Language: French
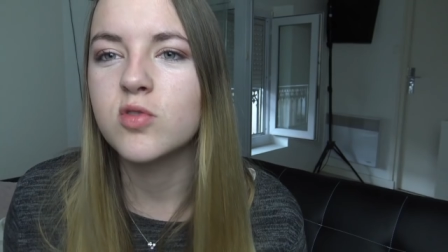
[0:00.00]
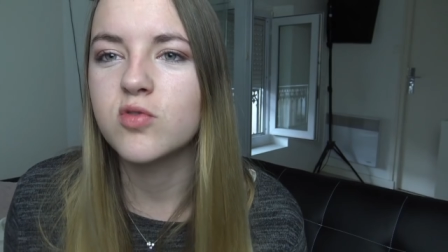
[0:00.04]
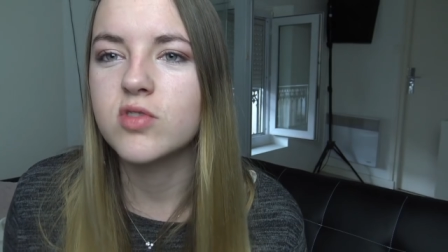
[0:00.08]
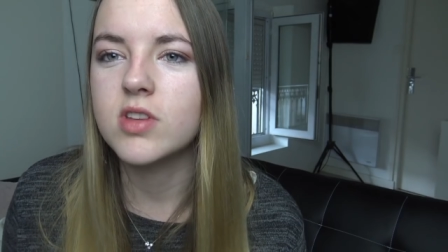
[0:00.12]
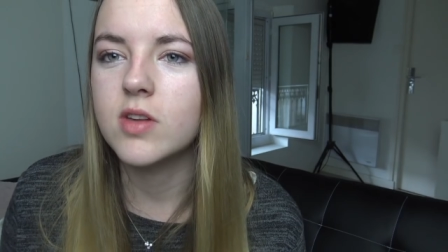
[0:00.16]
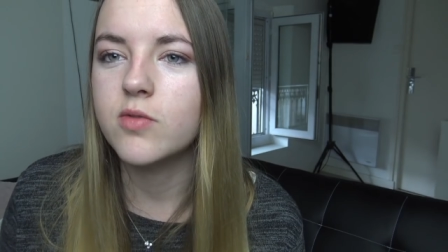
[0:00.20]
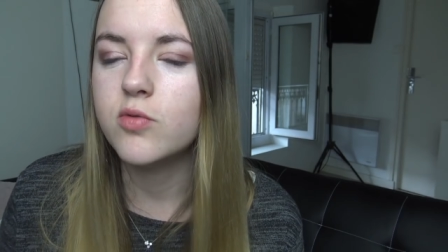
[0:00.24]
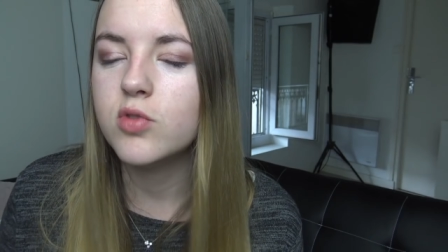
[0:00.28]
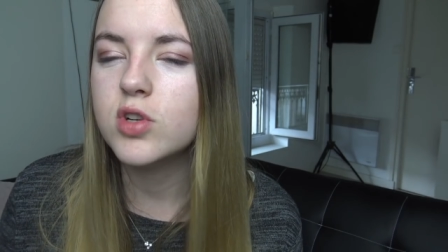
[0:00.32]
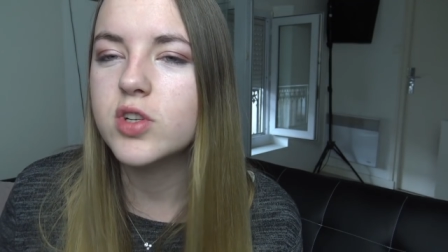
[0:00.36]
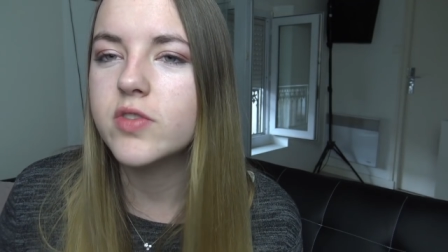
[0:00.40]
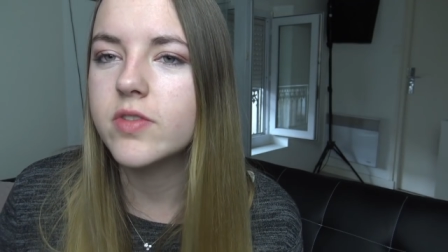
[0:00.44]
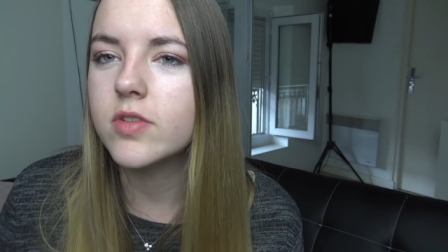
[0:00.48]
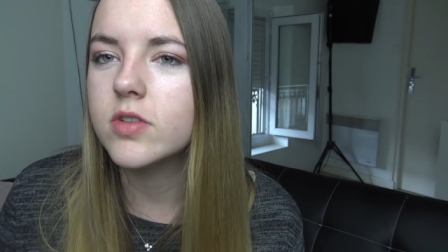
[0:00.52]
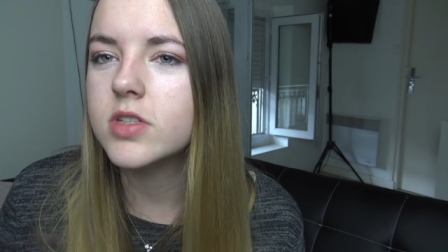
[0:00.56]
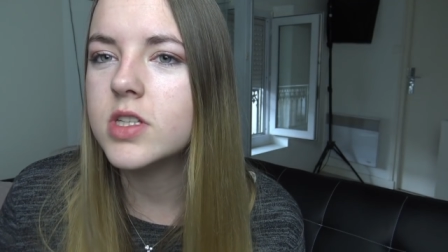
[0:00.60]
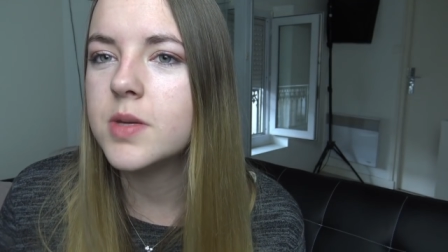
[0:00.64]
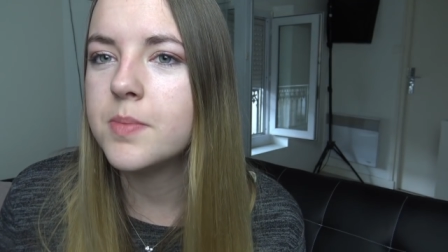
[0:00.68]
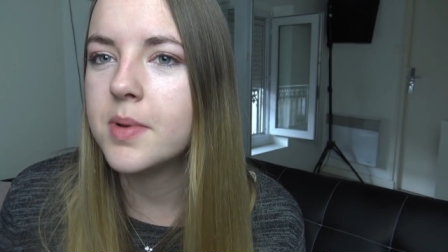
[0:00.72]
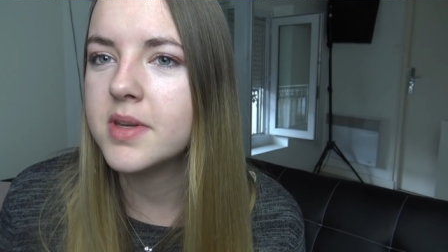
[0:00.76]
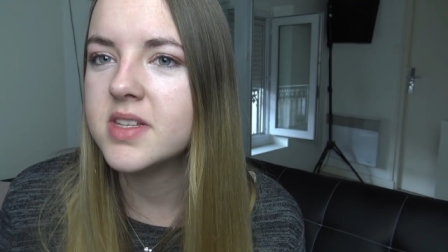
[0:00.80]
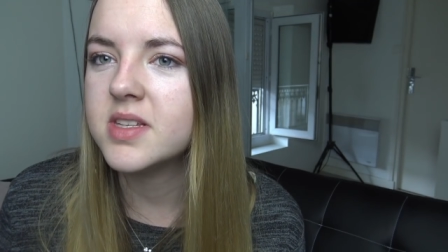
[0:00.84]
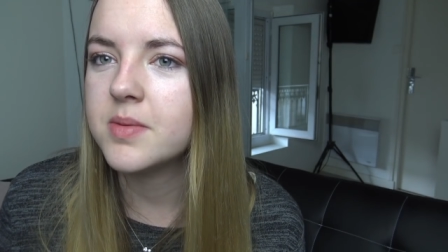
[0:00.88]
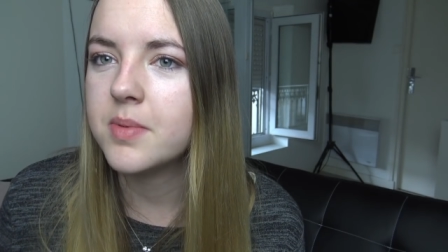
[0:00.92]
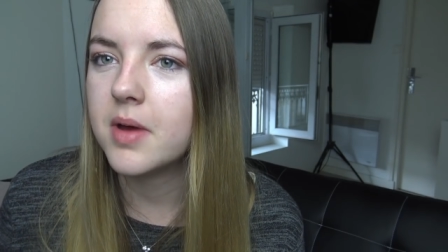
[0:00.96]
Je vous avoue je vais
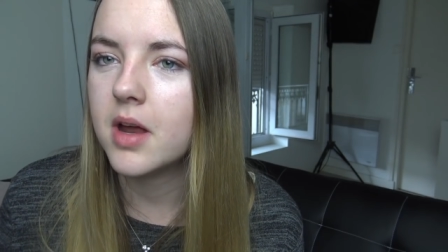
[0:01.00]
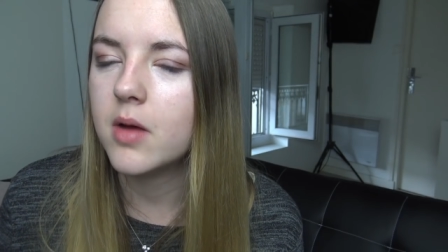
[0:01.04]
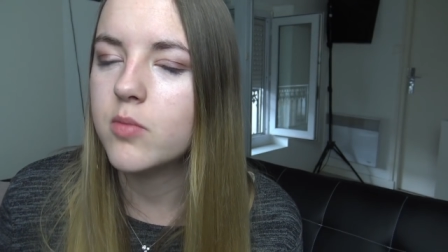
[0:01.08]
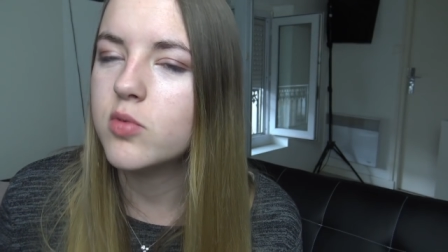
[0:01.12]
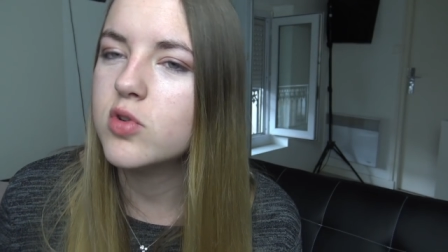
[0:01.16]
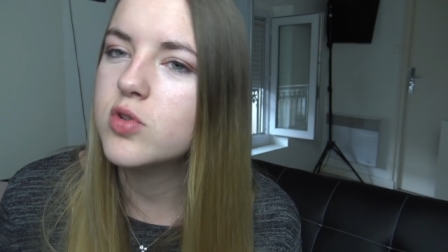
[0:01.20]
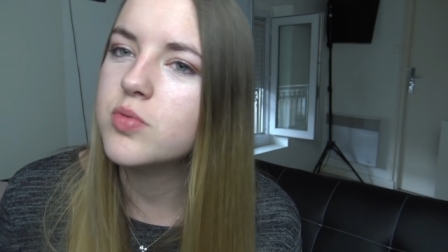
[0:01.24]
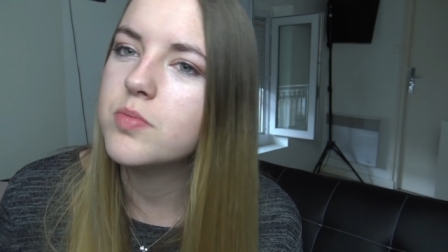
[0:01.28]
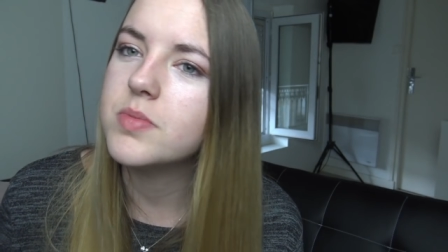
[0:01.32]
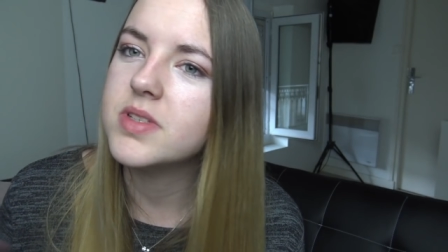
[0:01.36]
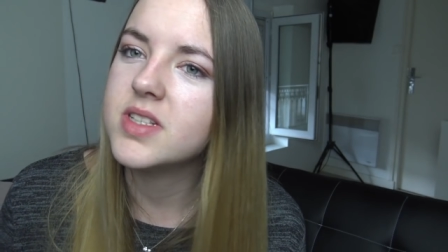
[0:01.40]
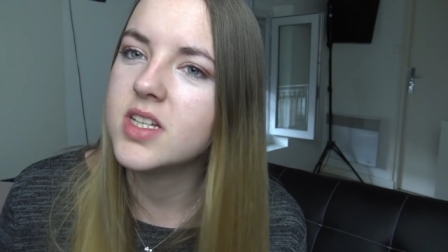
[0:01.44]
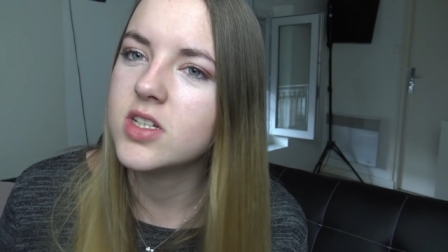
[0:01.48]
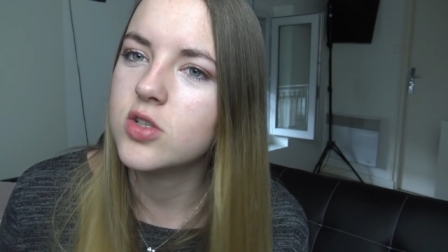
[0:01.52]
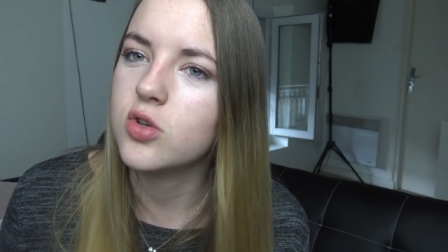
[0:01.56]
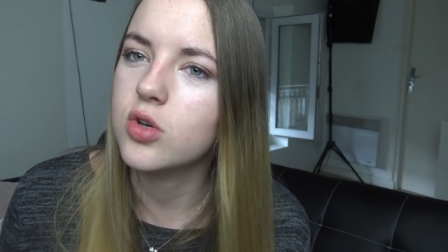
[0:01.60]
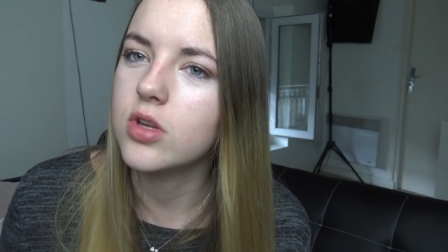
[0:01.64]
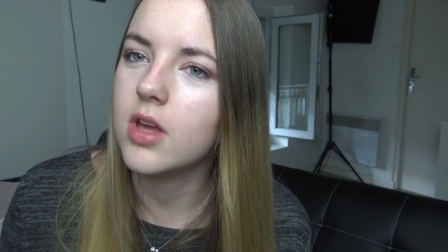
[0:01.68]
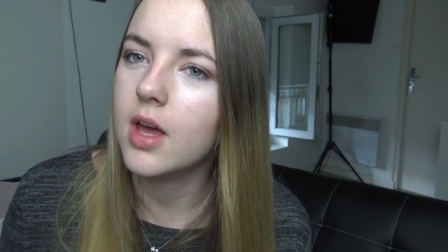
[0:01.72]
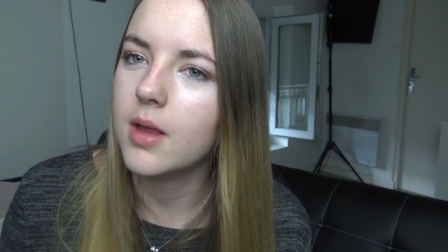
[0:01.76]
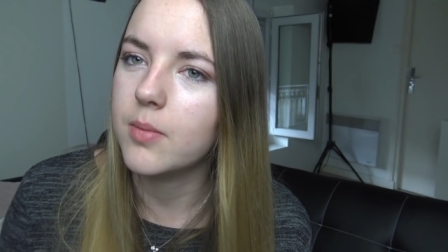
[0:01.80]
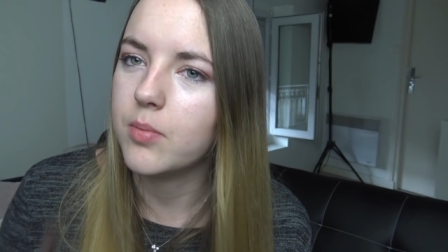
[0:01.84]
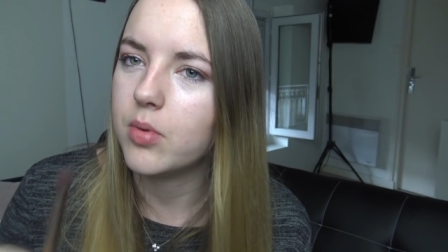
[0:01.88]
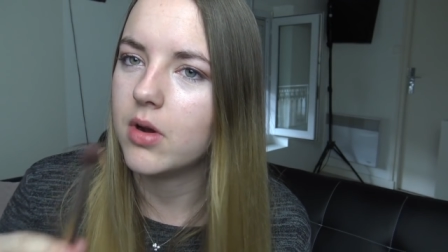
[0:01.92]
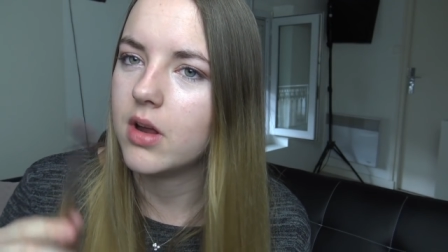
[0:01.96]
aussi passer par la bouche mais ça je le
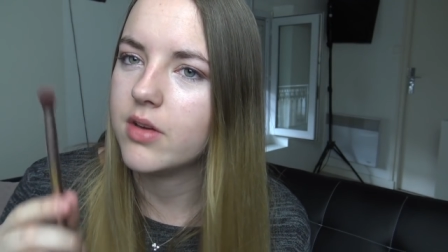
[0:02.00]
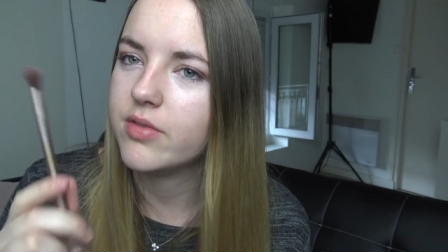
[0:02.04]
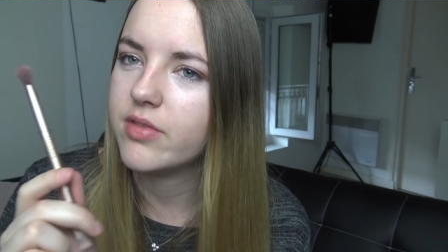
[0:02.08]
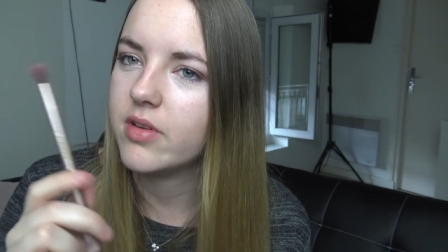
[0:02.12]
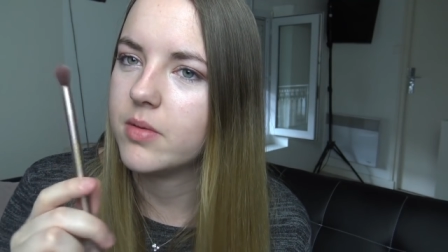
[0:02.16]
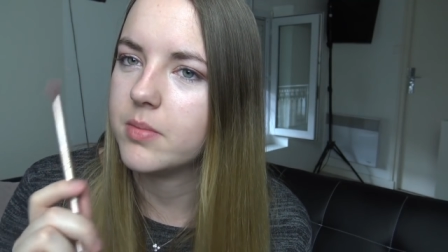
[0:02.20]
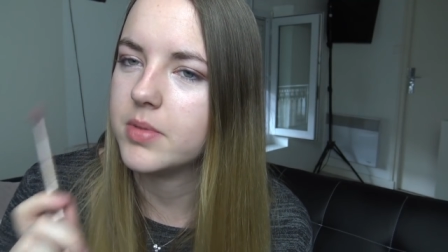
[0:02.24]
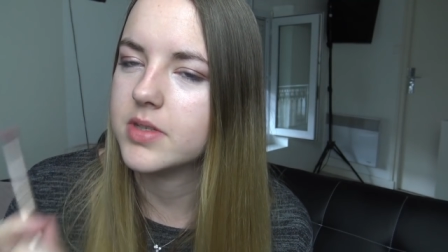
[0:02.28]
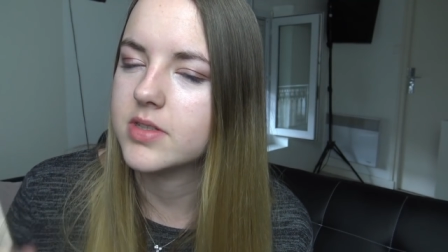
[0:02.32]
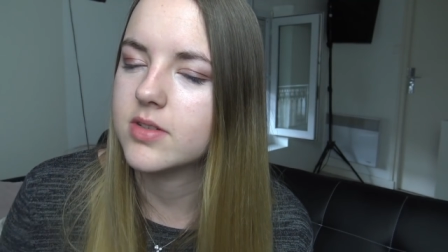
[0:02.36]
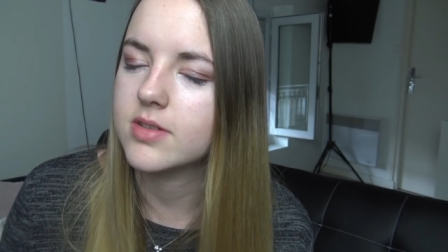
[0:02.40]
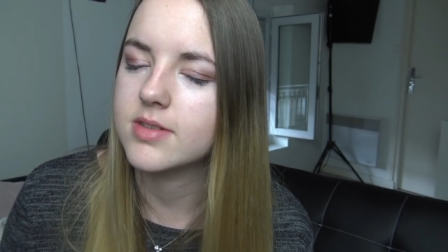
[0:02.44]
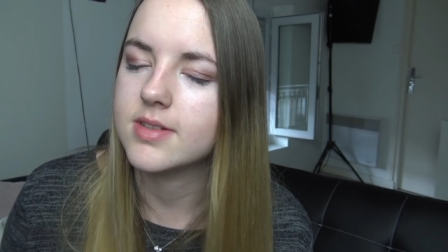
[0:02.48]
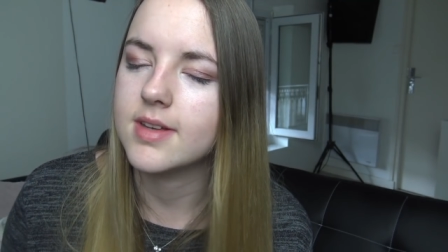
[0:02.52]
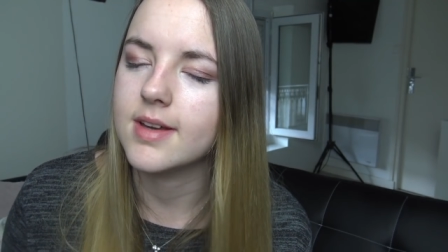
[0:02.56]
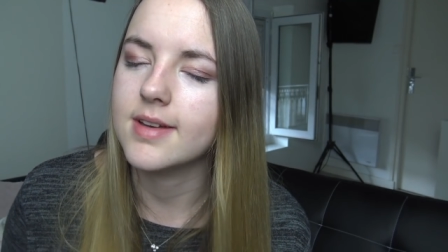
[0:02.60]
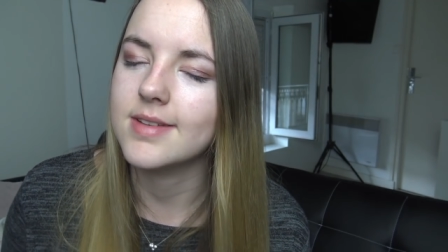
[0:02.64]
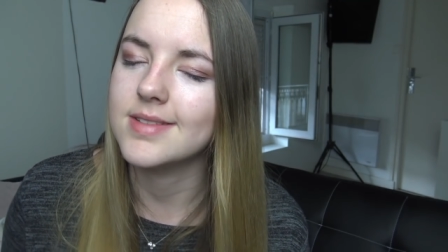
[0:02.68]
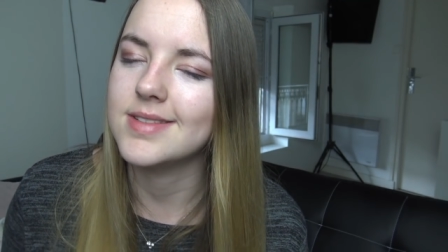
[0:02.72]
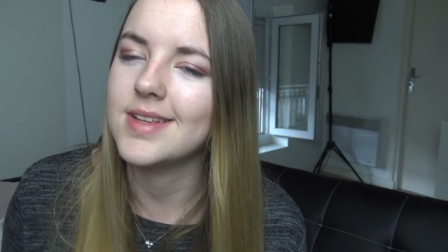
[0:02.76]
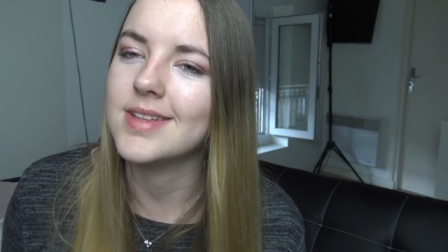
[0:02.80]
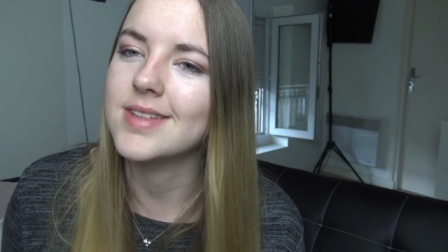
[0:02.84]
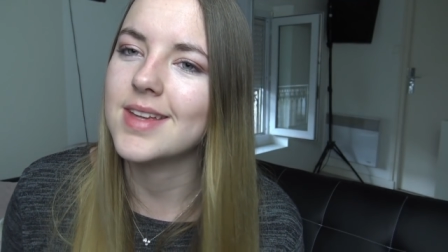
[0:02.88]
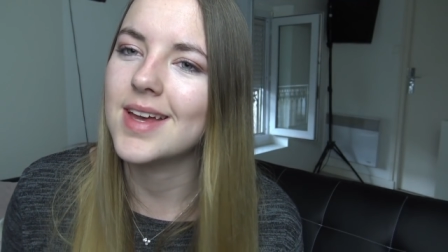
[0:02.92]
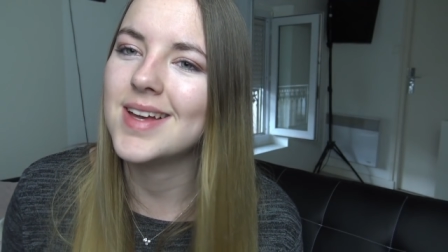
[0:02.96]
garde pour la fin parce que ça
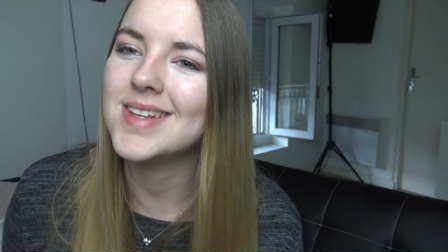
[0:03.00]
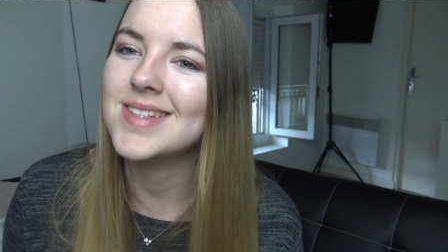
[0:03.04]
reste d'être